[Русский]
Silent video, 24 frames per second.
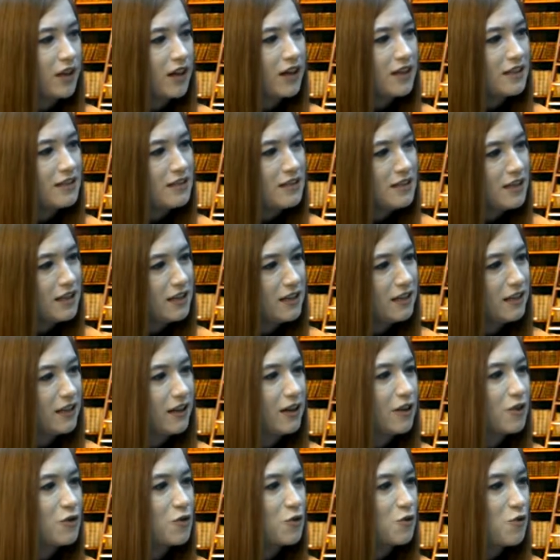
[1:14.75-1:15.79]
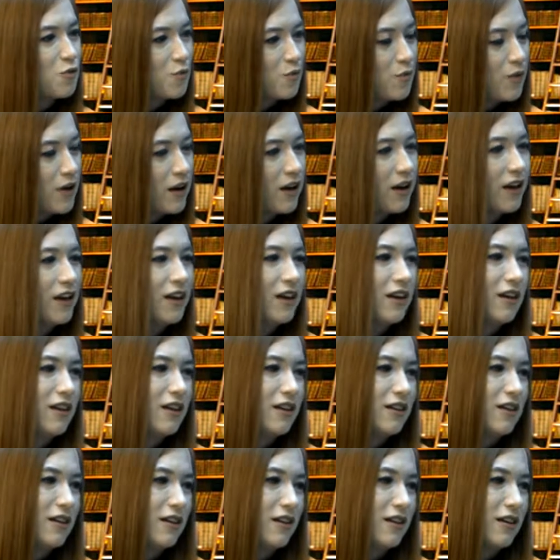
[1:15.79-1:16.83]
отдельная группа,
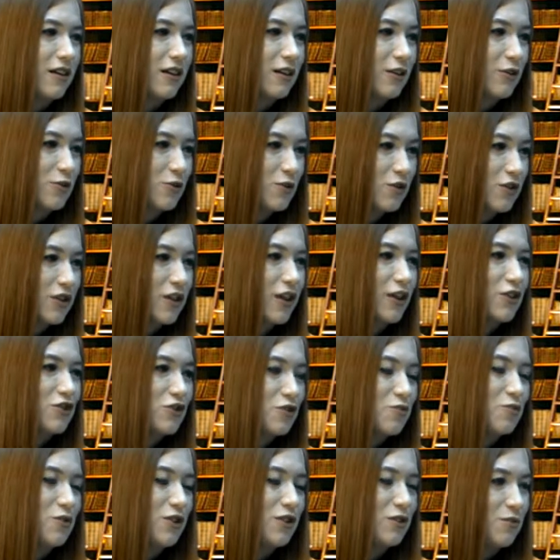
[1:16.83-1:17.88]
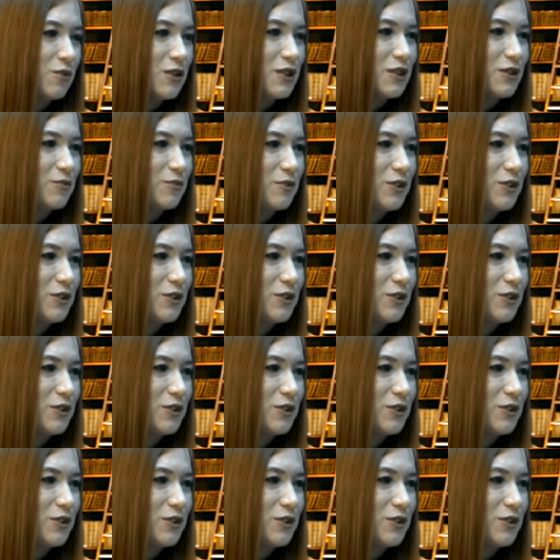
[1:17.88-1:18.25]
а, которая также имеет место